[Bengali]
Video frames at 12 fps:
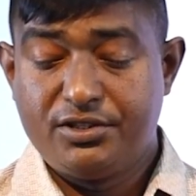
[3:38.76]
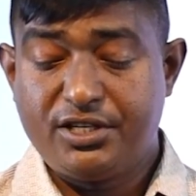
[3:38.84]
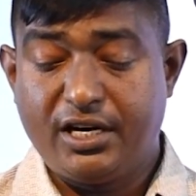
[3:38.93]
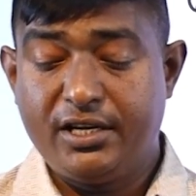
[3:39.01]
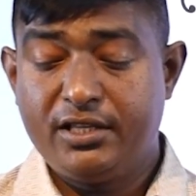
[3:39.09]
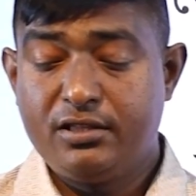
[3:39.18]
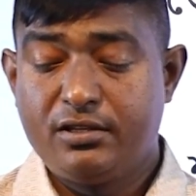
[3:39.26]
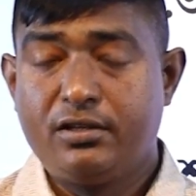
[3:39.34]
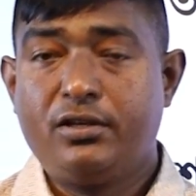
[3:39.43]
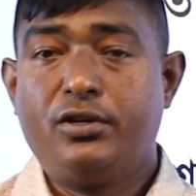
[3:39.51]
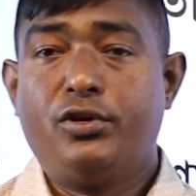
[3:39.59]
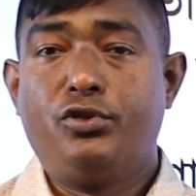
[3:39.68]
সাহেব
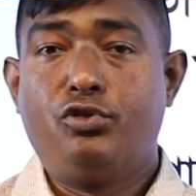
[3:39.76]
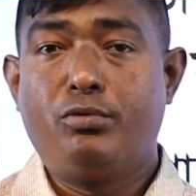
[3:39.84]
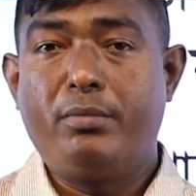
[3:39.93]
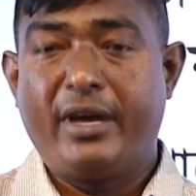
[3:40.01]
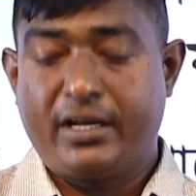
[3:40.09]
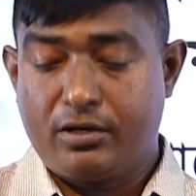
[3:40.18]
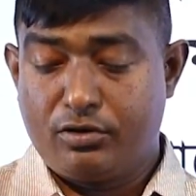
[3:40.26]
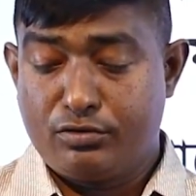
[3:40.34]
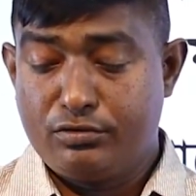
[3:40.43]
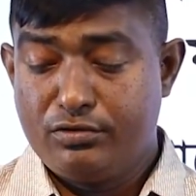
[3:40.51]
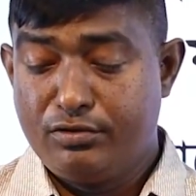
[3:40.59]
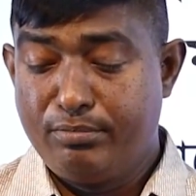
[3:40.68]
তুমি ব্যাখ্যা করো
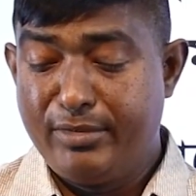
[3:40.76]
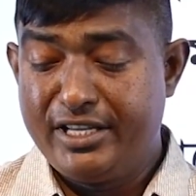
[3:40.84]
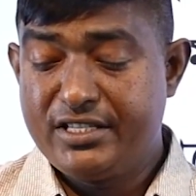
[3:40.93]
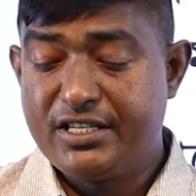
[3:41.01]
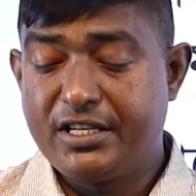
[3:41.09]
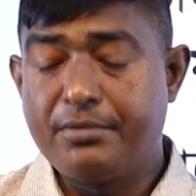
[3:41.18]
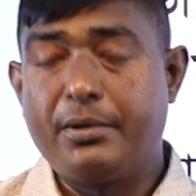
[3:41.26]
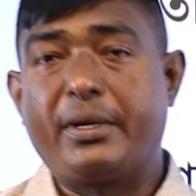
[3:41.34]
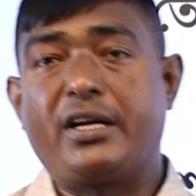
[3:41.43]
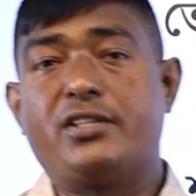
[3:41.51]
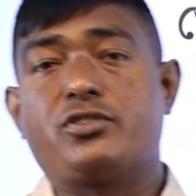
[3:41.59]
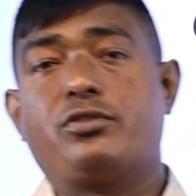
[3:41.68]
ম্যাজিকটি কিভাবে
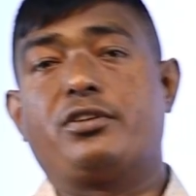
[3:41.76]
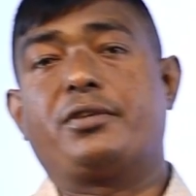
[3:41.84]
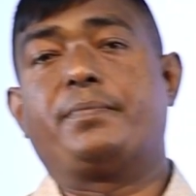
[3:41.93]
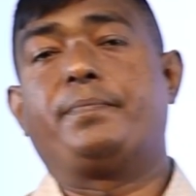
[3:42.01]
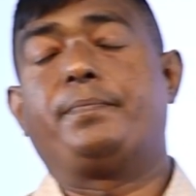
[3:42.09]
কাজ করে